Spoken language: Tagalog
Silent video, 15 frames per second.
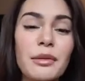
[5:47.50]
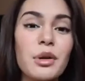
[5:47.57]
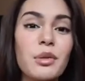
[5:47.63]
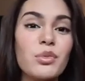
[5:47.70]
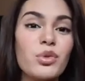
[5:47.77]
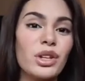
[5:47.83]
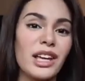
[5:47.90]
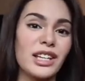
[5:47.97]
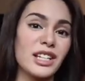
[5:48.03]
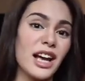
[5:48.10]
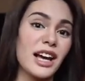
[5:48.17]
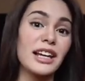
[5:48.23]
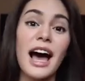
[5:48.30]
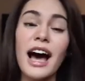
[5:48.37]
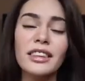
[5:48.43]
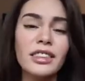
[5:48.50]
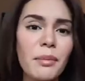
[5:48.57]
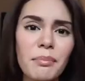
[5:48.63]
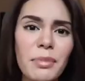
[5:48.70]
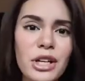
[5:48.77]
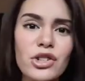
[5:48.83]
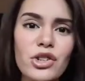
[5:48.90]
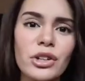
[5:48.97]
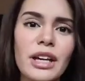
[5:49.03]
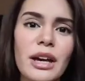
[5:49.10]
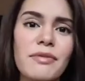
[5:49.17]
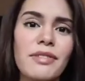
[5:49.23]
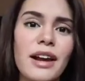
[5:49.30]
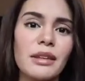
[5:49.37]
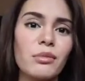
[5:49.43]
ilike mo muna siya. Lahat ng picture
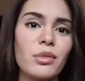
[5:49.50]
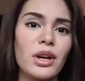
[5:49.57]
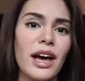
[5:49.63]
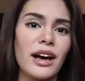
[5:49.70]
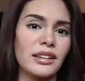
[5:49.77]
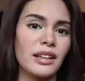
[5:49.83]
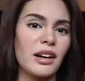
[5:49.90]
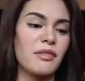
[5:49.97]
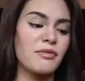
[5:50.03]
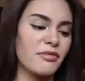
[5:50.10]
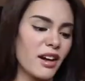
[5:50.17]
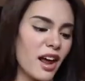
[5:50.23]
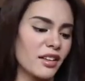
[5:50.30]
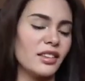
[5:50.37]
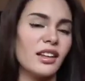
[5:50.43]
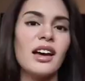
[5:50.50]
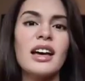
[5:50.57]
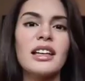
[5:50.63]
niya, i-flood mo lang ng i-flood.